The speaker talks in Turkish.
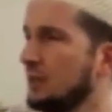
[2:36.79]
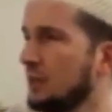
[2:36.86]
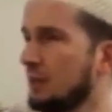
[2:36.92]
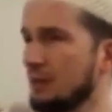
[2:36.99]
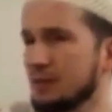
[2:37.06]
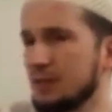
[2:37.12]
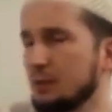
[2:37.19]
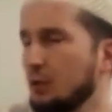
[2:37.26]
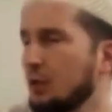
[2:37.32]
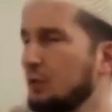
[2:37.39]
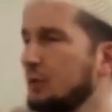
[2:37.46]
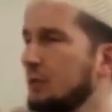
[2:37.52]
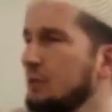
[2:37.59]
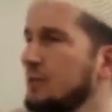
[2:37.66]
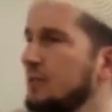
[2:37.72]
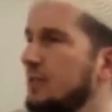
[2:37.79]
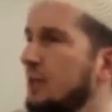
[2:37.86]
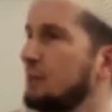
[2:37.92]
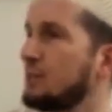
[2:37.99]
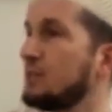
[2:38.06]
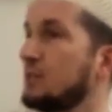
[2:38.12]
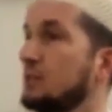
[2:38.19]
Namaz da böyle bir temizlik
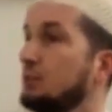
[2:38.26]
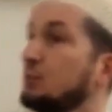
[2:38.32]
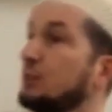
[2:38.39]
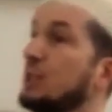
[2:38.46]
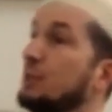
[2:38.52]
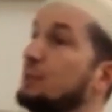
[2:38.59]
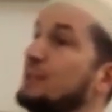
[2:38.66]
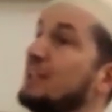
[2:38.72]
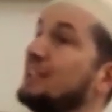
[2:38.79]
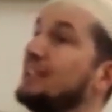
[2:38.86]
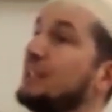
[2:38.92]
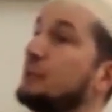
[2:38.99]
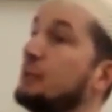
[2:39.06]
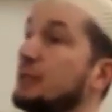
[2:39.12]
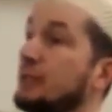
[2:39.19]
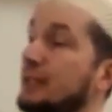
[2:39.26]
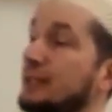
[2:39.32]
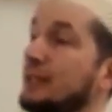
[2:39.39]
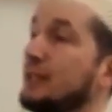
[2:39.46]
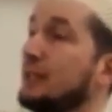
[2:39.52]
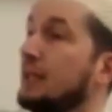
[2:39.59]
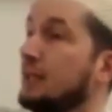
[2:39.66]
kapısıdır. Bunlar hep yan hikmetler,
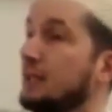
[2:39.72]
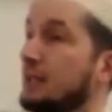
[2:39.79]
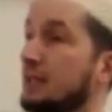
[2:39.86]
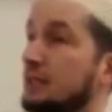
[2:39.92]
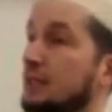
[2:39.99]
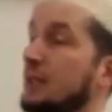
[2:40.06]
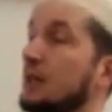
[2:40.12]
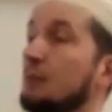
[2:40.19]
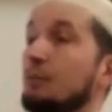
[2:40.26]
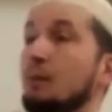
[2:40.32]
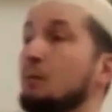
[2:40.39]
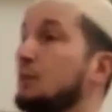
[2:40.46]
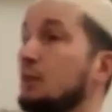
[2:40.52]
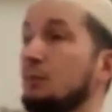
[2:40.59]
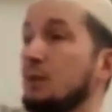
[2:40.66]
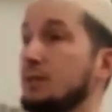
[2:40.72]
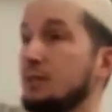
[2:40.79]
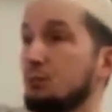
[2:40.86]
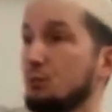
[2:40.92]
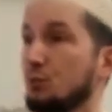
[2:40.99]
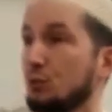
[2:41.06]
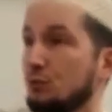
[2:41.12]
yan gelirler. Ben bundan
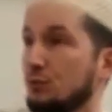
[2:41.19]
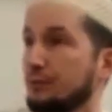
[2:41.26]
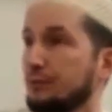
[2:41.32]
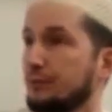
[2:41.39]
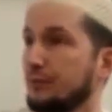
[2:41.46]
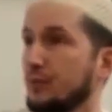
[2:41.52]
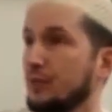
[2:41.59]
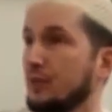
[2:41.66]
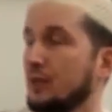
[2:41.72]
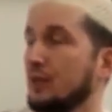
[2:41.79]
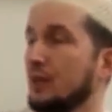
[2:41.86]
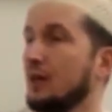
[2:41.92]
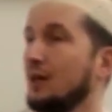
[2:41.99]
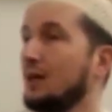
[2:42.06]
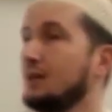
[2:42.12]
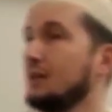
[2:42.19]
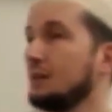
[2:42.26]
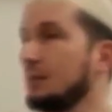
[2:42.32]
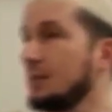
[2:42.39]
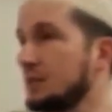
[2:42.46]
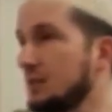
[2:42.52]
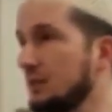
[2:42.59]
bahsetmiyorum.
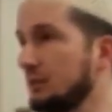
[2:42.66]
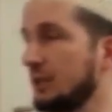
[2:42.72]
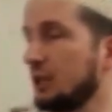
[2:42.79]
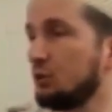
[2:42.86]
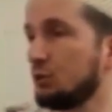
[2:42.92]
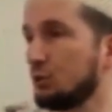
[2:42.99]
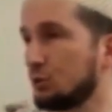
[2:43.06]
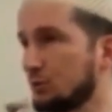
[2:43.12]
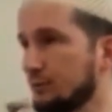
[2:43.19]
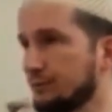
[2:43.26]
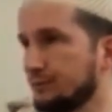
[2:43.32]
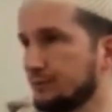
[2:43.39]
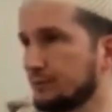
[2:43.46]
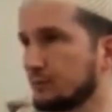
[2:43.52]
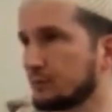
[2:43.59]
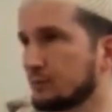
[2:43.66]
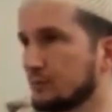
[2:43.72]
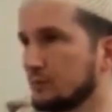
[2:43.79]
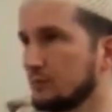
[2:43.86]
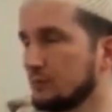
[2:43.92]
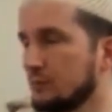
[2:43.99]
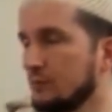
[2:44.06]
Anlatmak istediğim şey şudur.
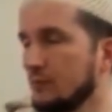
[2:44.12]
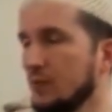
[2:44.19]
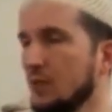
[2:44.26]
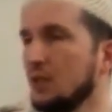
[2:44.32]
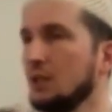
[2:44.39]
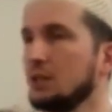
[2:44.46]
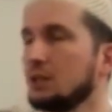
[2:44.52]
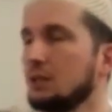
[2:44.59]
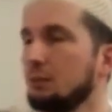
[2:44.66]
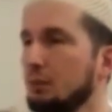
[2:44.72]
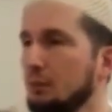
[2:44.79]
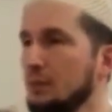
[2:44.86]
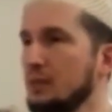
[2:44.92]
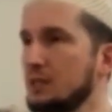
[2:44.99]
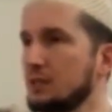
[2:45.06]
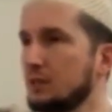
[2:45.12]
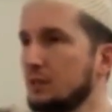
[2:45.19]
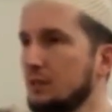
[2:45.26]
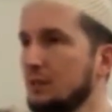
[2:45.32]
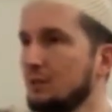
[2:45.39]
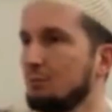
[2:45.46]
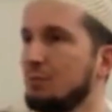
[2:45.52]
Rabbimiz
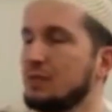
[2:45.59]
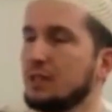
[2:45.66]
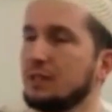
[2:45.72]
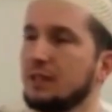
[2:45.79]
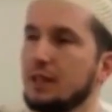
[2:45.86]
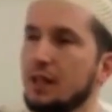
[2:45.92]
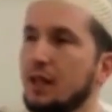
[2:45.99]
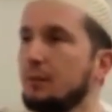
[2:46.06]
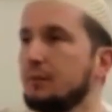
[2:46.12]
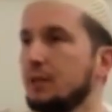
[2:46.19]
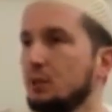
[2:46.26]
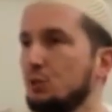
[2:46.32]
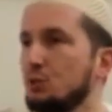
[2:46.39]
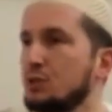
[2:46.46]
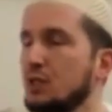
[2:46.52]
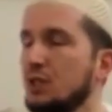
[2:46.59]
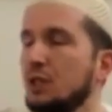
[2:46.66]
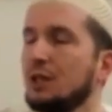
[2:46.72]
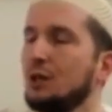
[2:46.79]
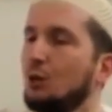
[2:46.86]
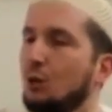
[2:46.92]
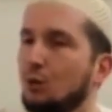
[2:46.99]
bize neyi emrediyorsa
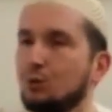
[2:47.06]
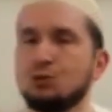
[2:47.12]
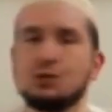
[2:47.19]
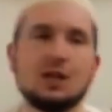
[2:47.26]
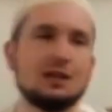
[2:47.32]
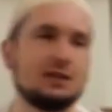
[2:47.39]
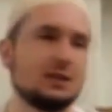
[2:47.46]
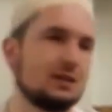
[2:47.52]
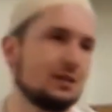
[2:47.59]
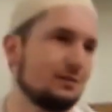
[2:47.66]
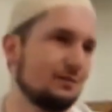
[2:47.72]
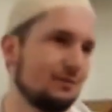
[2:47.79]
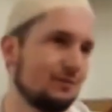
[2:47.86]
o güzeldir.